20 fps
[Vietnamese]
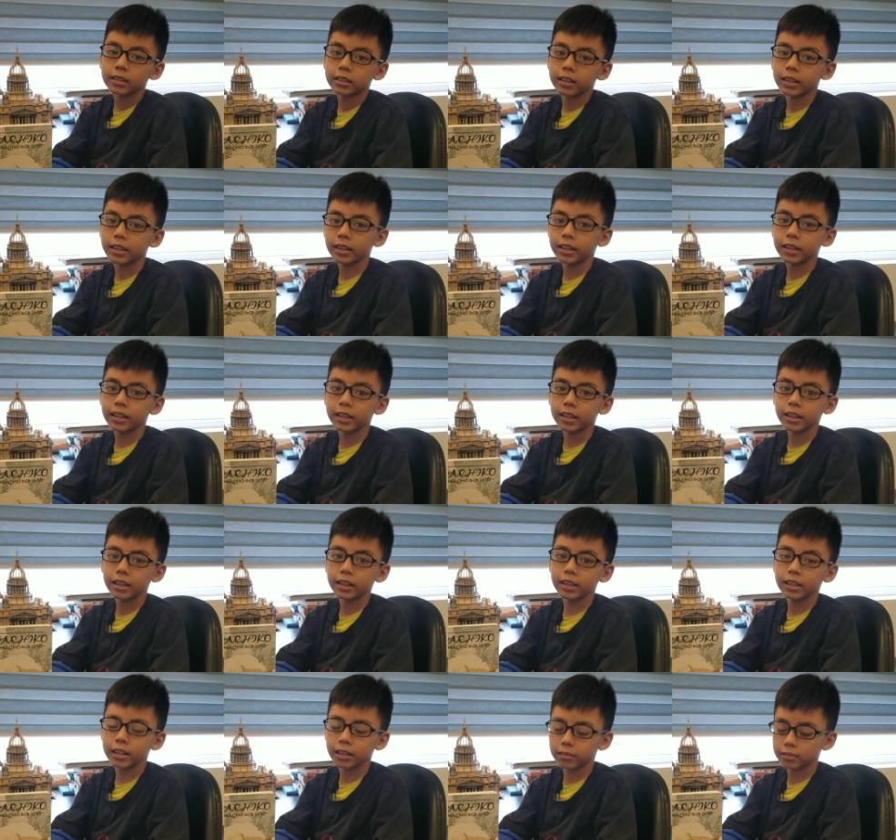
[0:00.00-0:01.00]

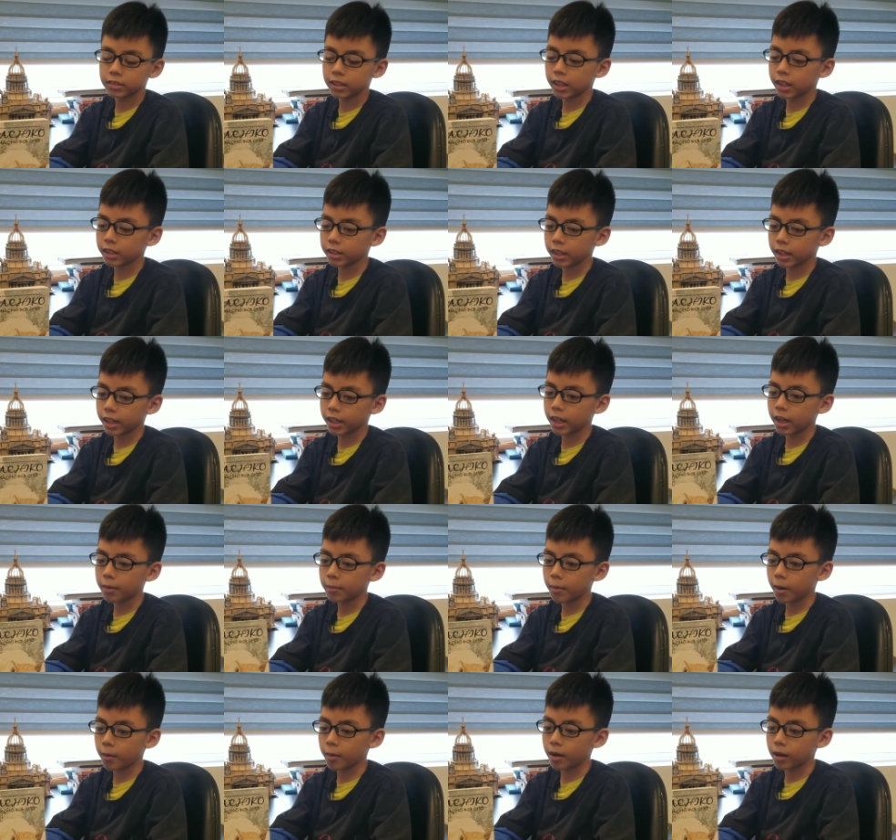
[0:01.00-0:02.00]
Thì đầu tiên thì có
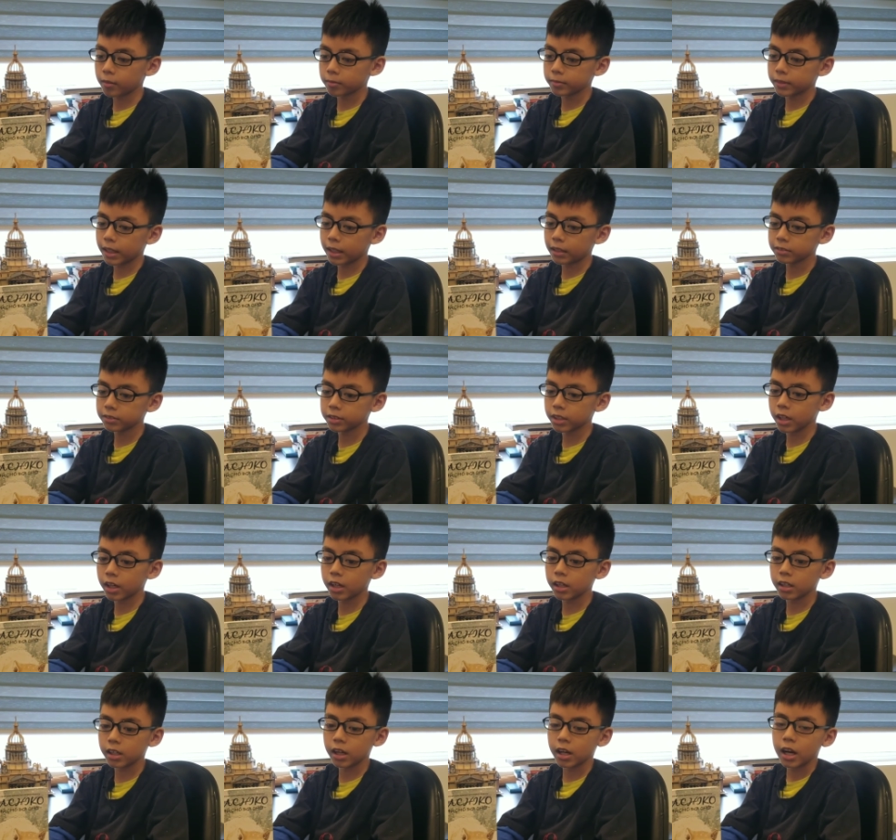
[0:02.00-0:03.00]
một ông giáo
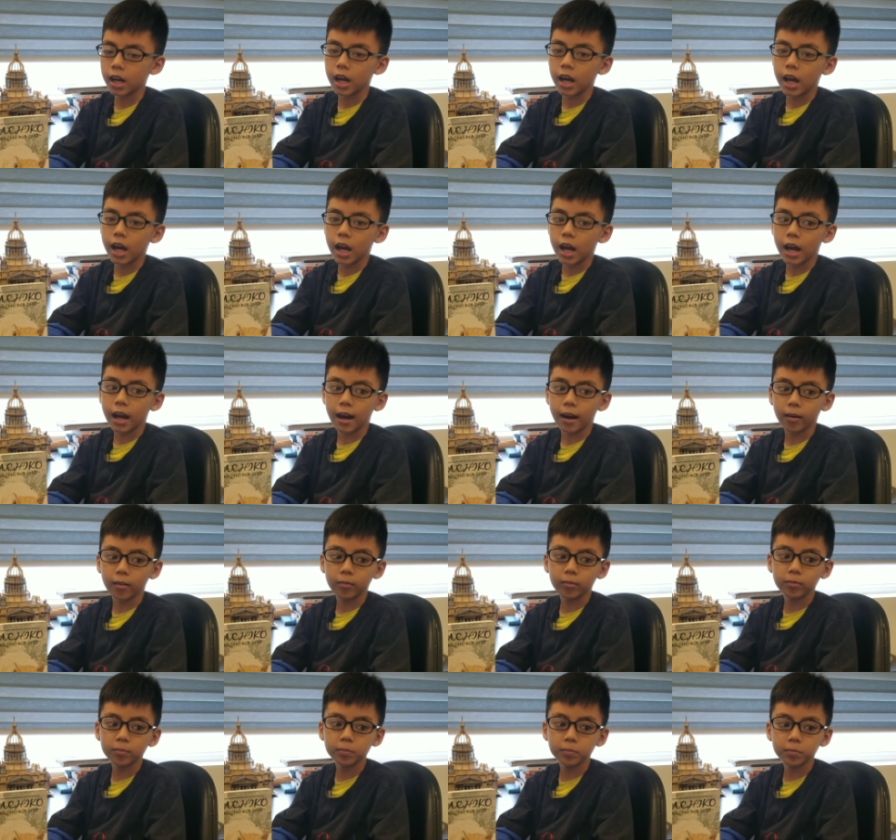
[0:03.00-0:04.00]
sư ờ,
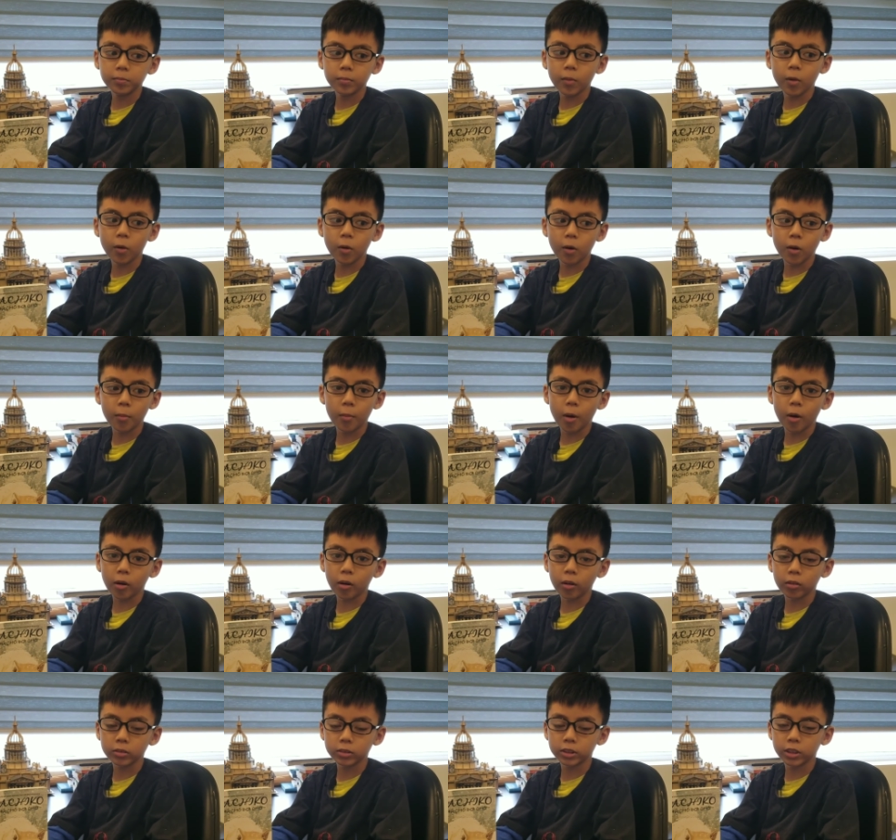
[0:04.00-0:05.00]
Ông mua một
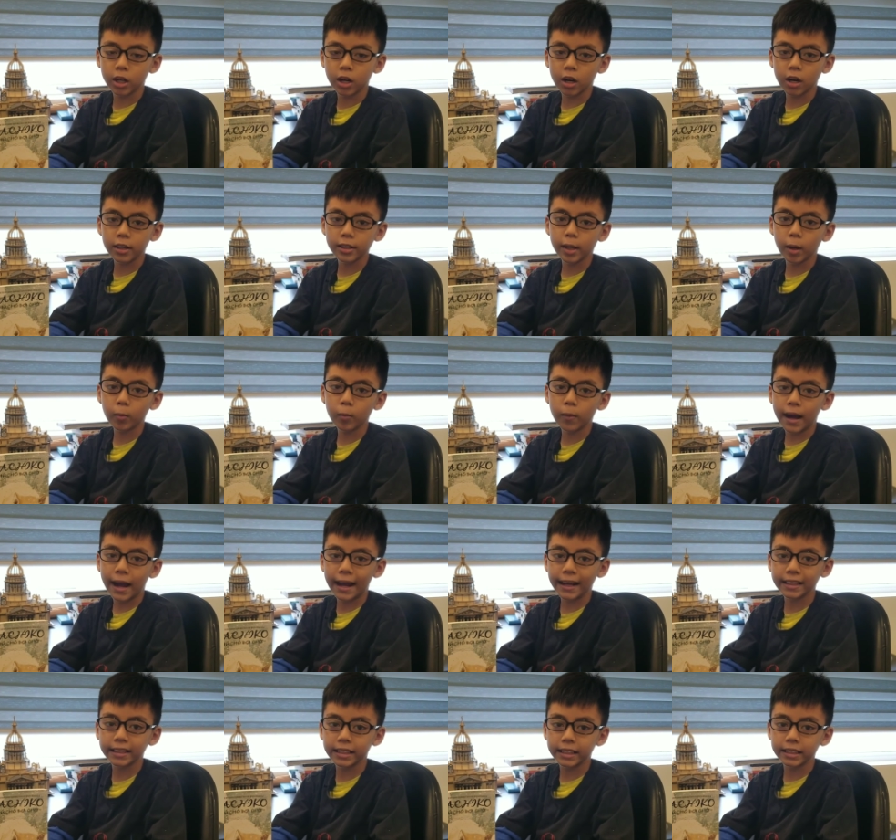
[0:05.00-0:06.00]
con chó giống
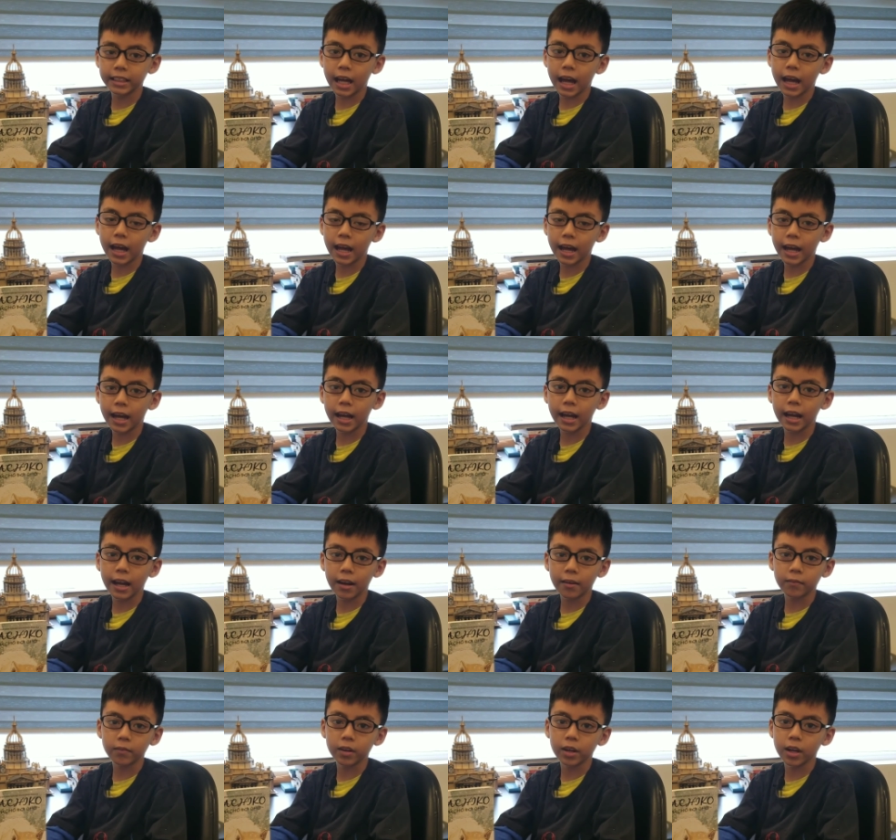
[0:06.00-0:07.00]

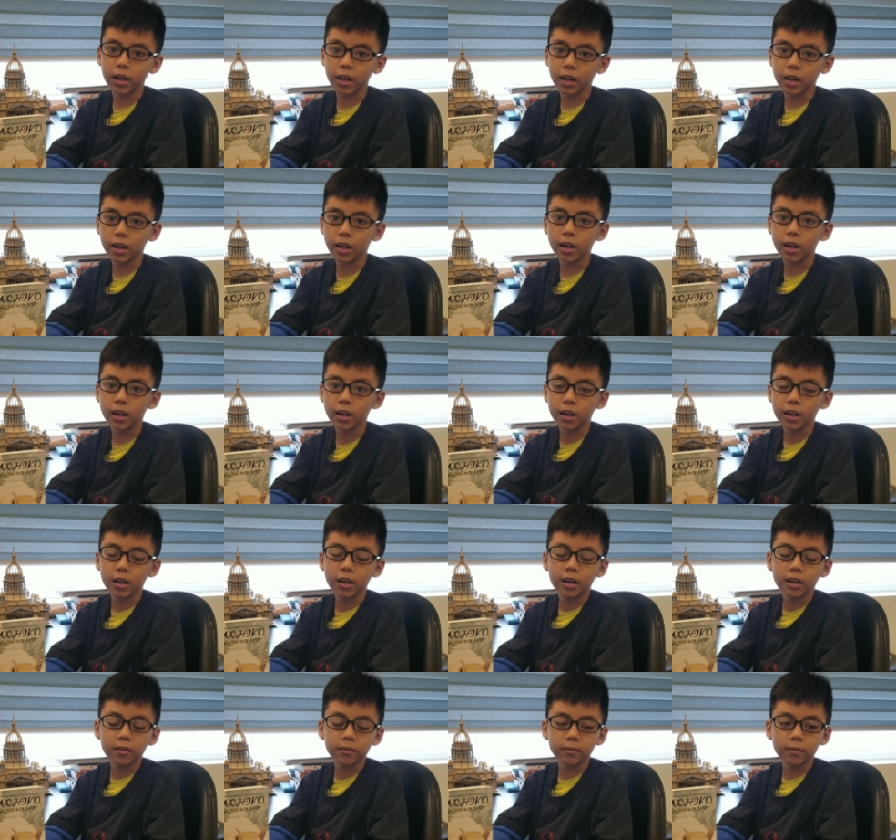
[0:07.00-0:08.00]
Akita về
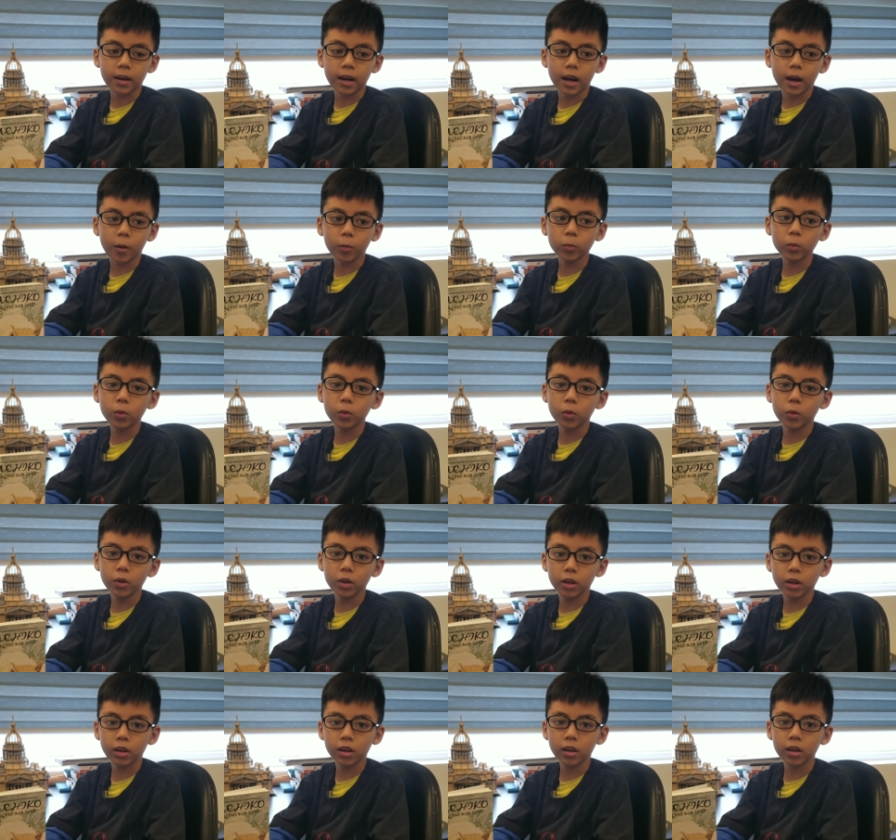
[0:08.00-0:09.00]
và ông
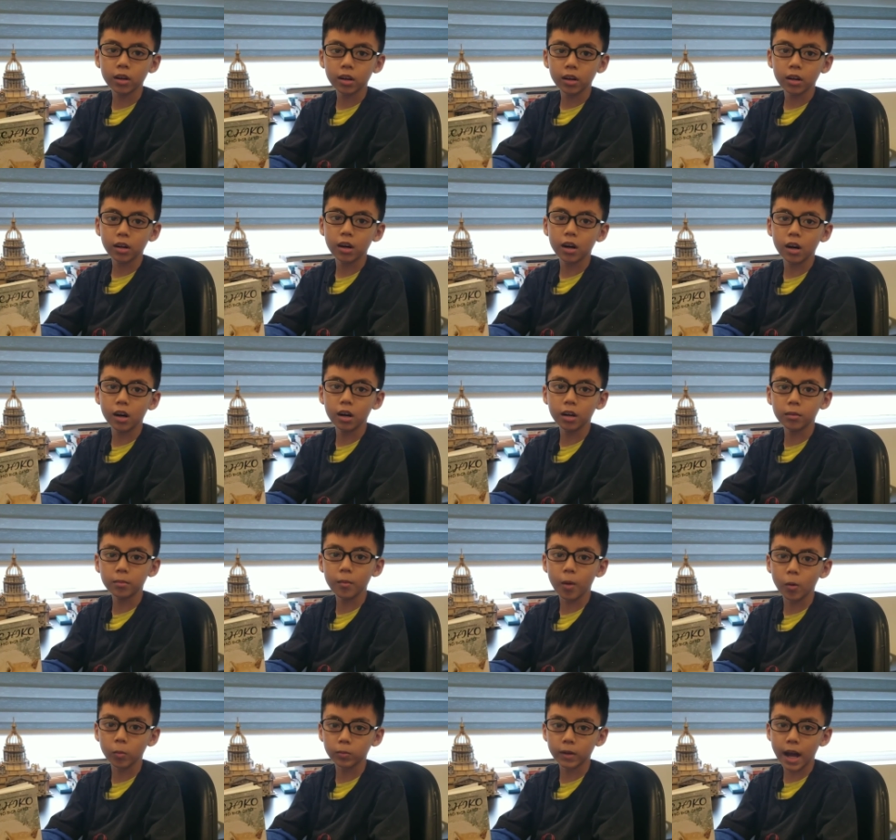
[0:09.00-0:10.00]
nuôi nó
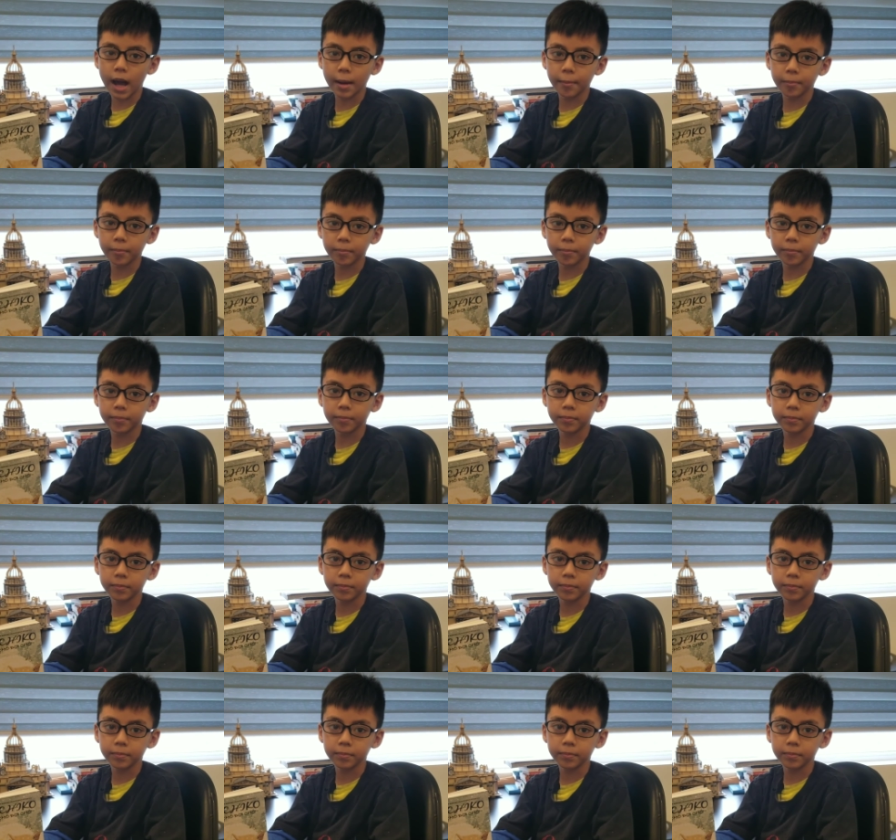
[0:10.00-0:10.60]
hơn một năm